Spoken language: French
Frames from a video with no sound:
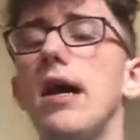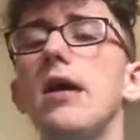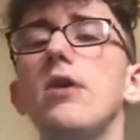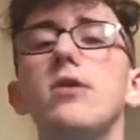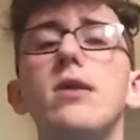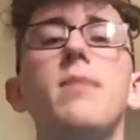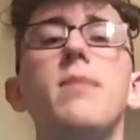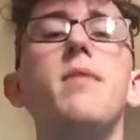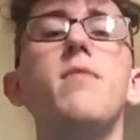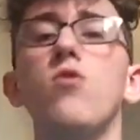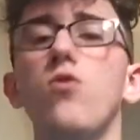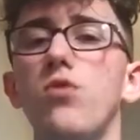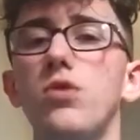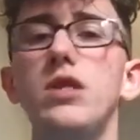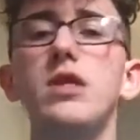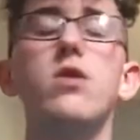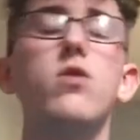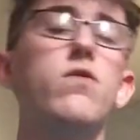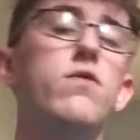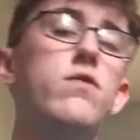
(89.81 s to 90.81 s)
Il y en a même qui ont
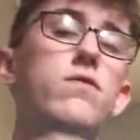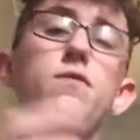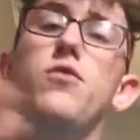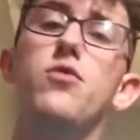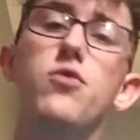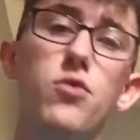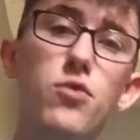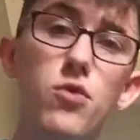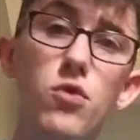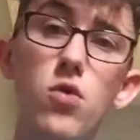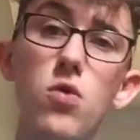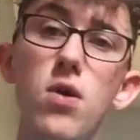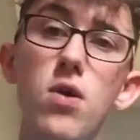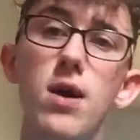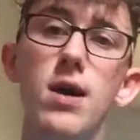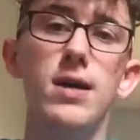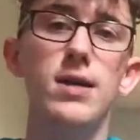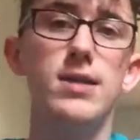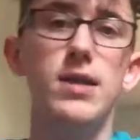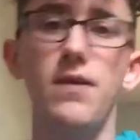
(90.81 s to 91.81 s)
dit que, euh, vu que Hugo,
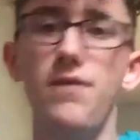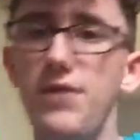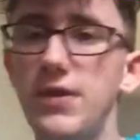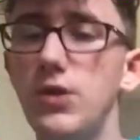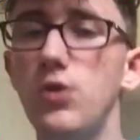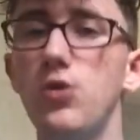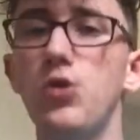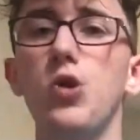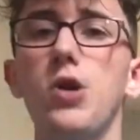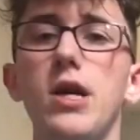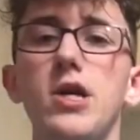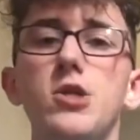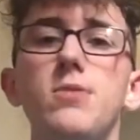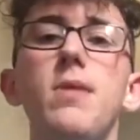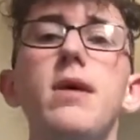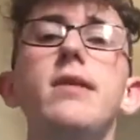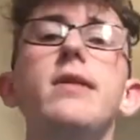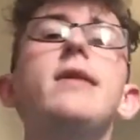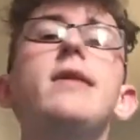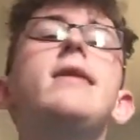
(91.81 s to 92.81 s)
c'est le fils de Jean-Luc
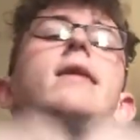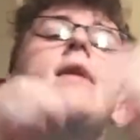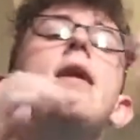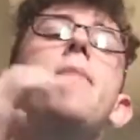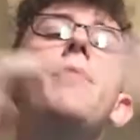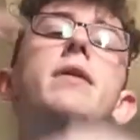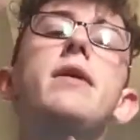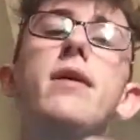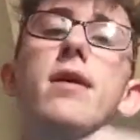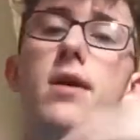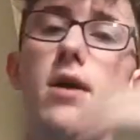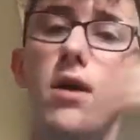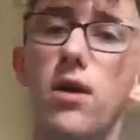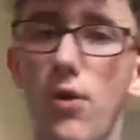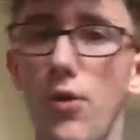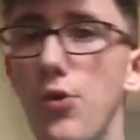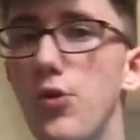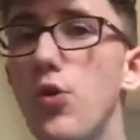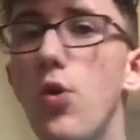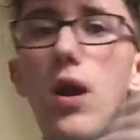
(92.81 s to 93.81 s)
il a mis
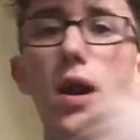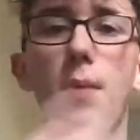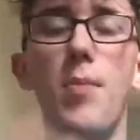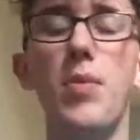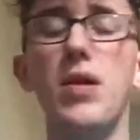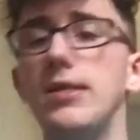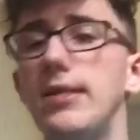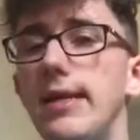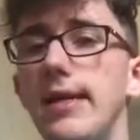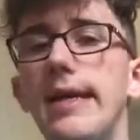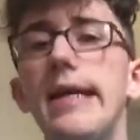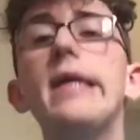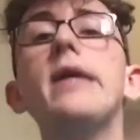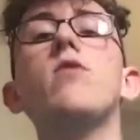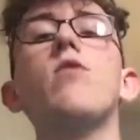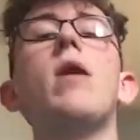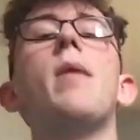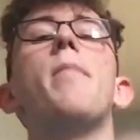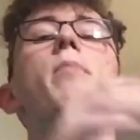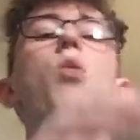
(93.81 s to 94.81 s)
euh, Hugo à la place d'Eric,
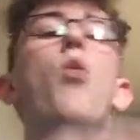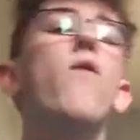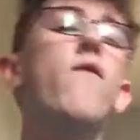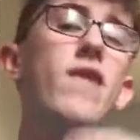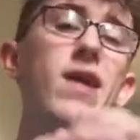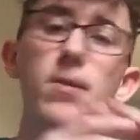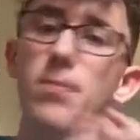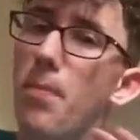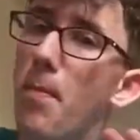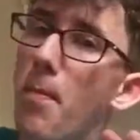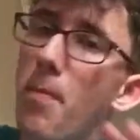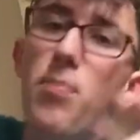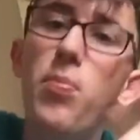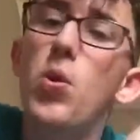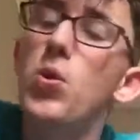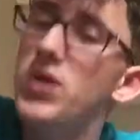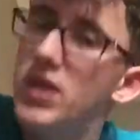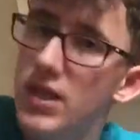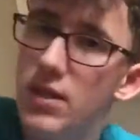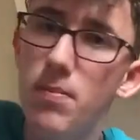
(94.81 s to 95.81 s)
voilà, pour faire une
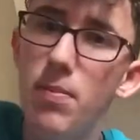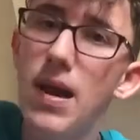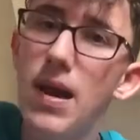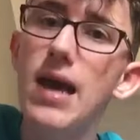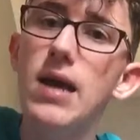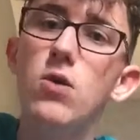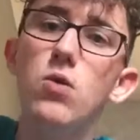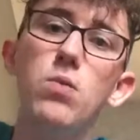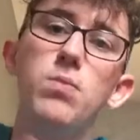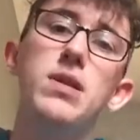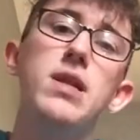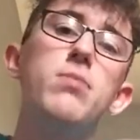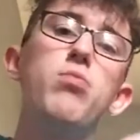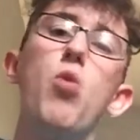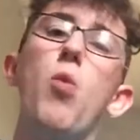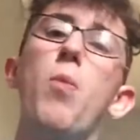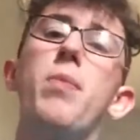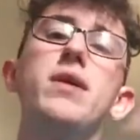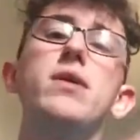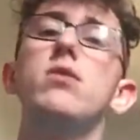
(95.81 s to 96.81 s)
petite blague,
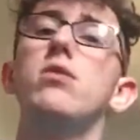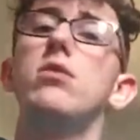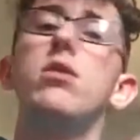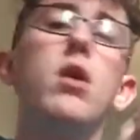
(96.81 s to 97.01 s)
peut-être pas,